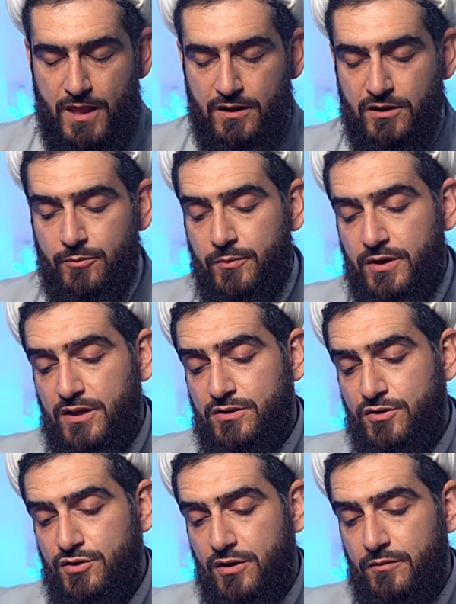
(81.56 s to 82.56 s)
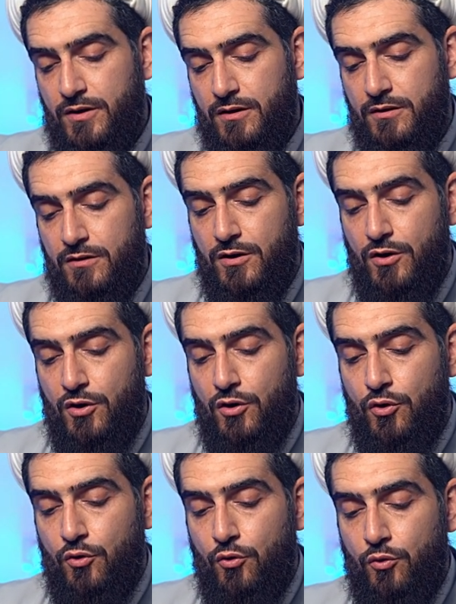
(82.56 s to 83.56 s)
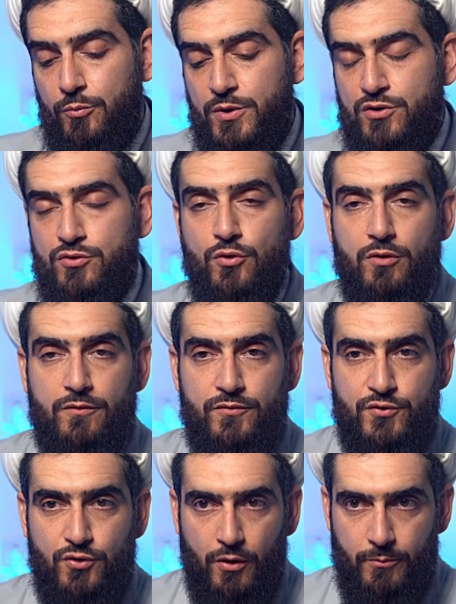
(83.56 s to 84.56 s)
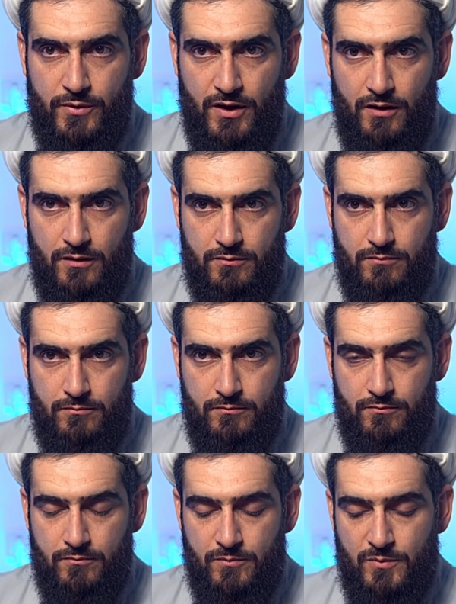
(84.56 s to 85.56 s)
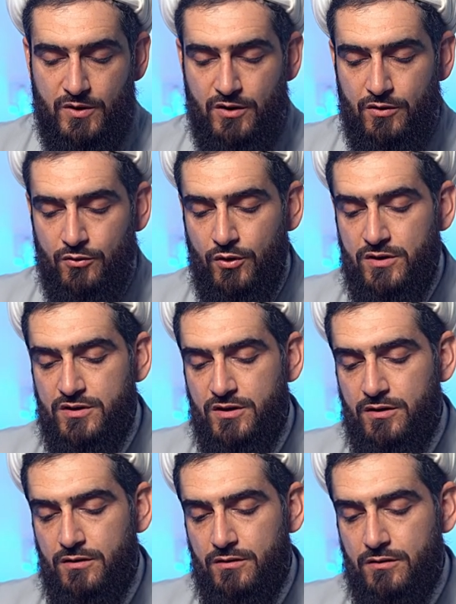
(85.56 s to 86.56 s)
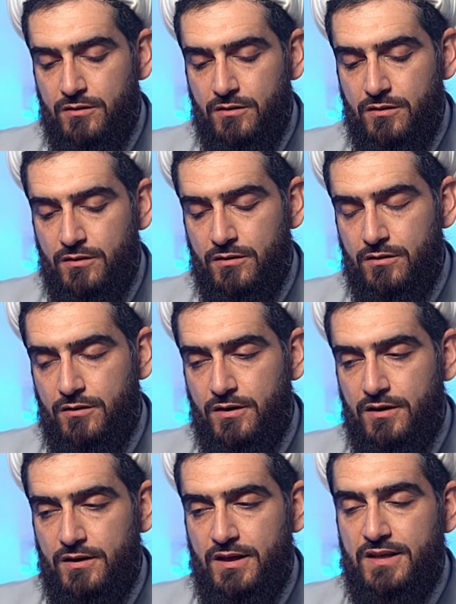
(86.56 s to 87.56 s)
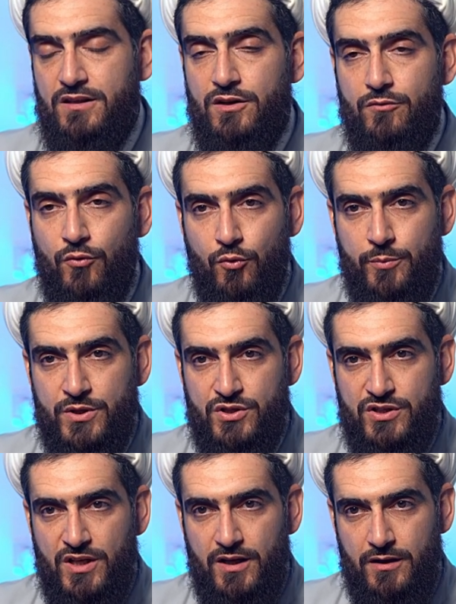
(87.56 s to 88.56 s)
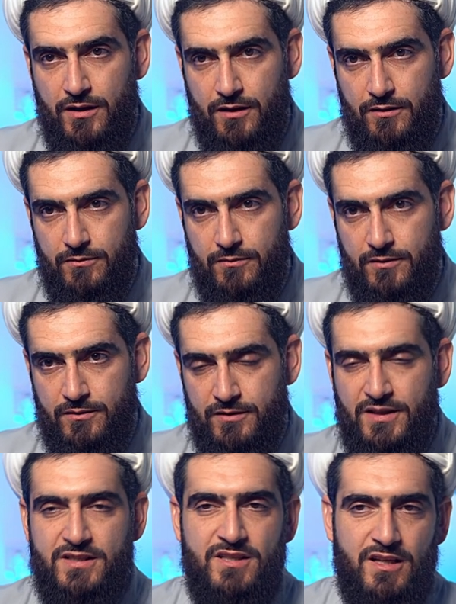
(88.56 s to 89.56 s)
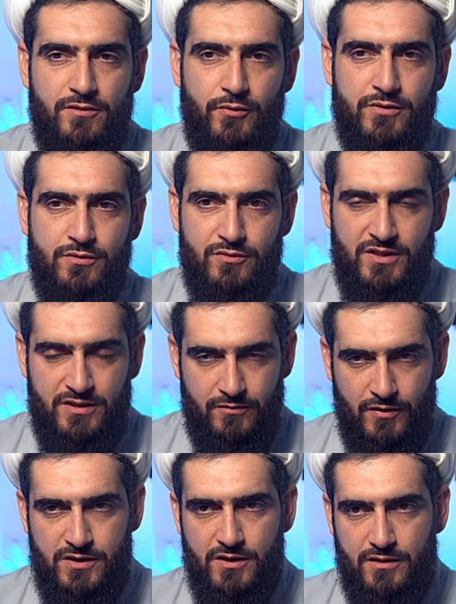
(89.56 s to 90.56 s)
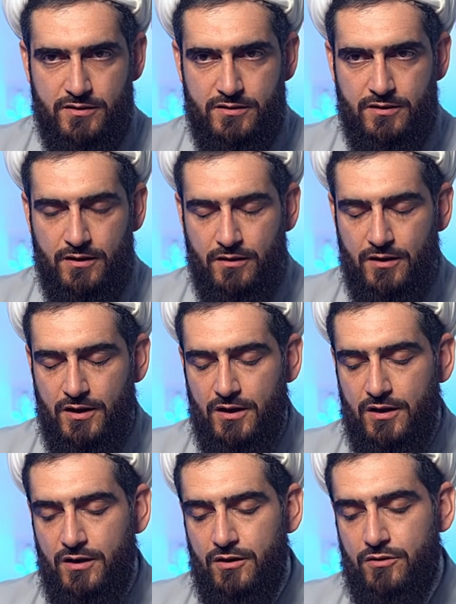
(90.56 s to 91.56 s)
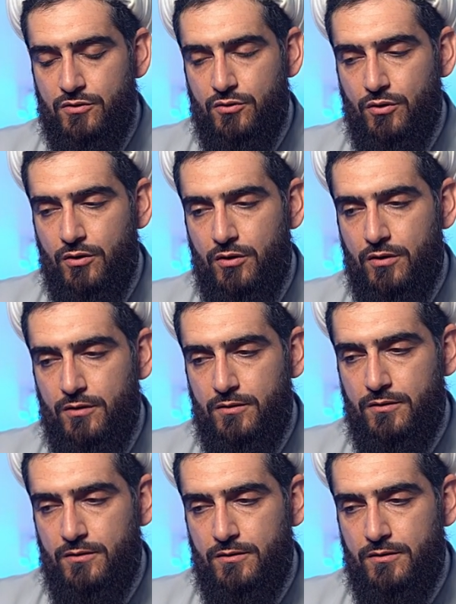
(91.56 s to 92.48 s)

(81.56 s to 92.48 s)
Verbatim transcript: Например, если человек убежден в чем-то, но эти это его убеждение не соответствует действительности, то